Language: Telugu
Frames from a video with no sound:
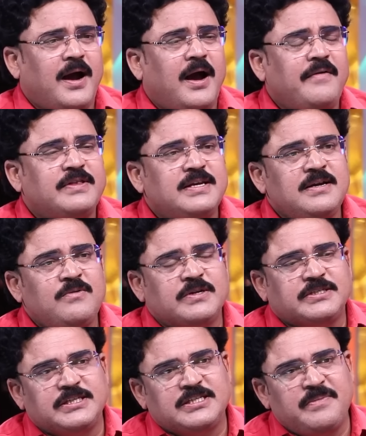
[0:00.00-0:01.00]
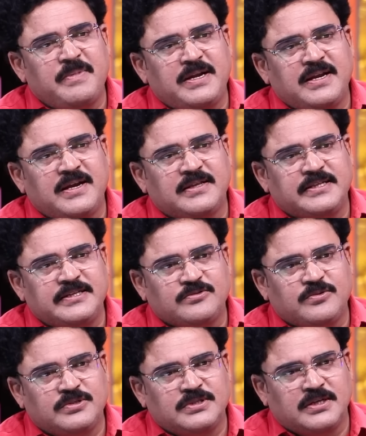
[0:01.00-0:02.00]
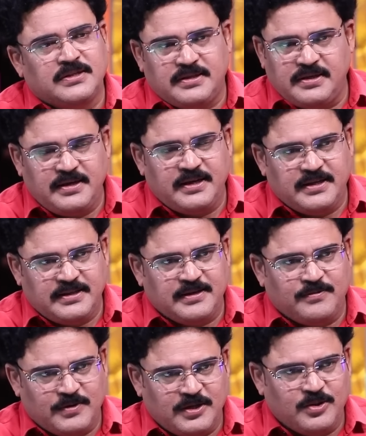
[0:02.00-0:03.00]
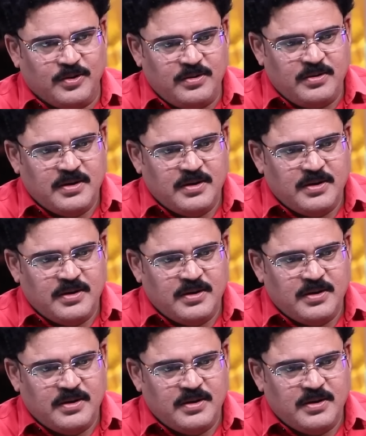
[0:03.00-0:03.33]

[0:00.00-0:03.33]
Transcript: ఆ విధంగా ఒక సిస్టమేటిక్గా తీసుకొచ్చిన తీరు ఏదైతే ఉన్నదో